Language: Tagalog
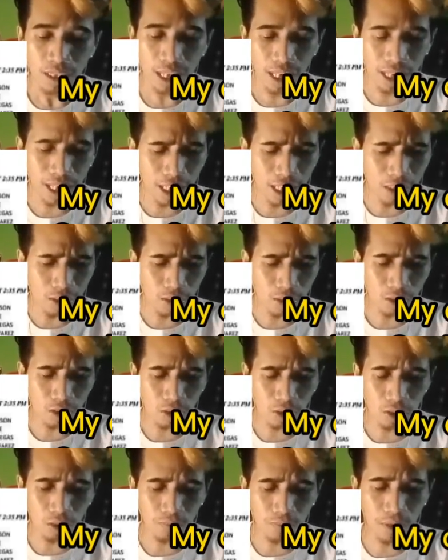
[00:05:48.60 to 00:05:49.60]
Second choice
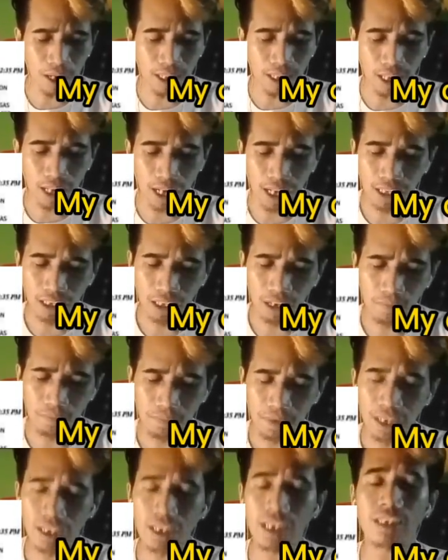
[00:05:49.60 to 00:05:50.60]
ko to, veteran
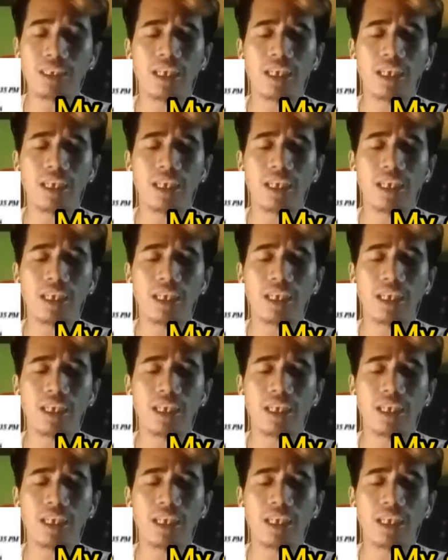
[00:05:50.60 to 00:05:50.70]
campaigner.